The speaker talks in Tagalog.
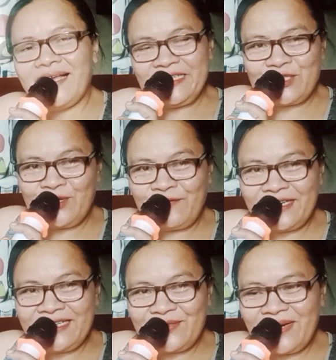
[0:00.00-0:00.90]
Don't
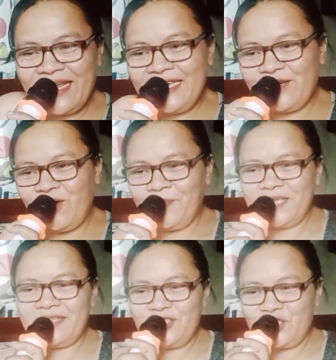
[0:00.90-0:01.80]
forget to like,
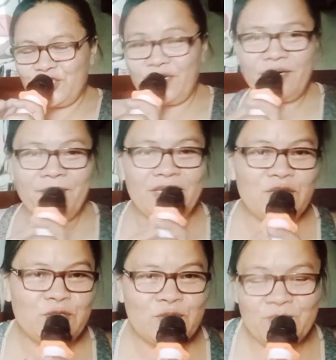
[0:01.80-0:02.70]
comment, and share my
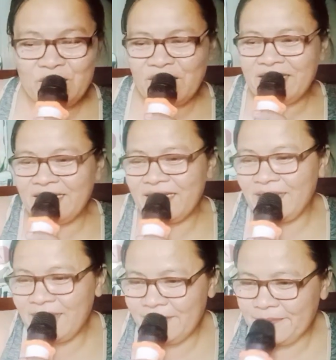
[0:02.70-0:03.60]
YouTube channel.